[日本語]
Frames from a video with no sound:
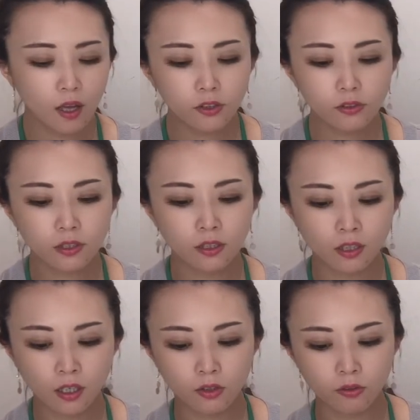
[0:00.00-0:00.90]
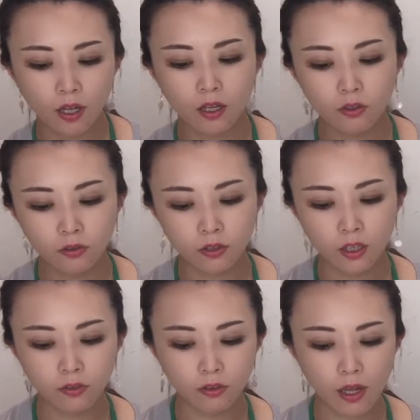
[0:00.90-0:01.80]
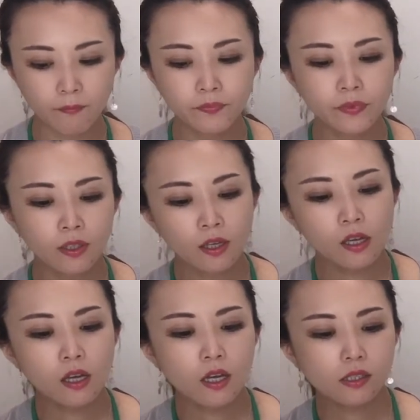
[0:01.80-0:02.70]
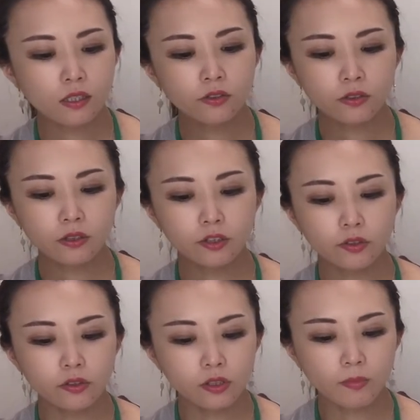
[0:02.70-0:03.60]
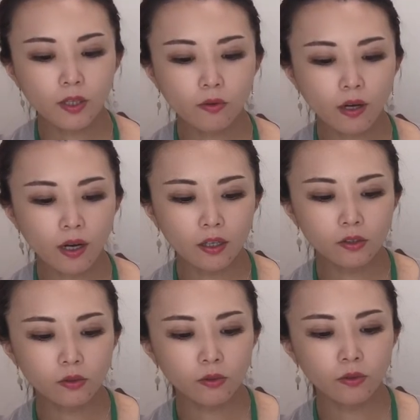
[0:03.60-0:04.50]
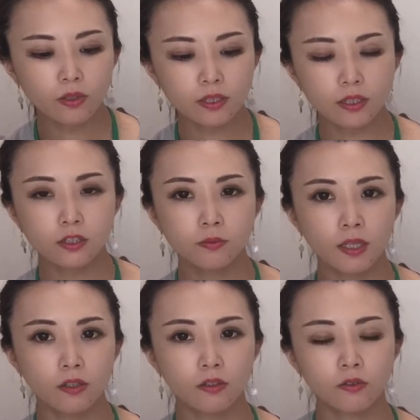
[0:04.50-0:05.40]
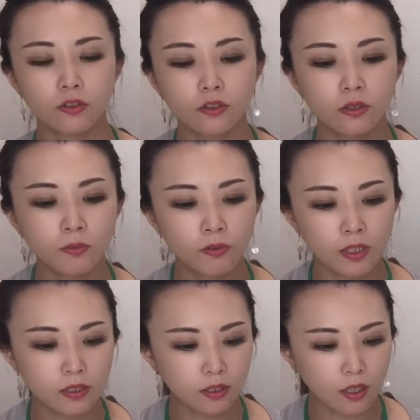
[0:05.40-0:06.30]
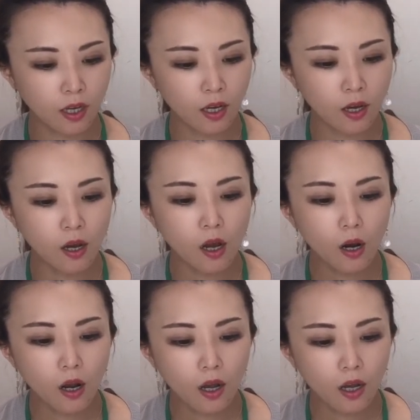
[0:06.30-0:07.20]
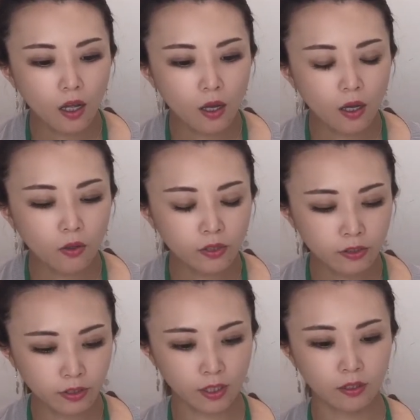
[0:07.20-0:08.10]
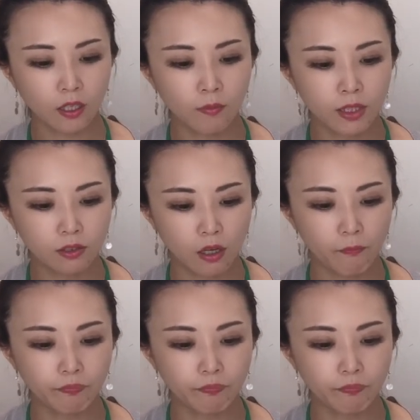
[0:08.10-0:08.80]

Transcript: 1つが長いとね良くないので早速1つ目の回答ですね1つ目の質問ですが、えー、こんな風になっていました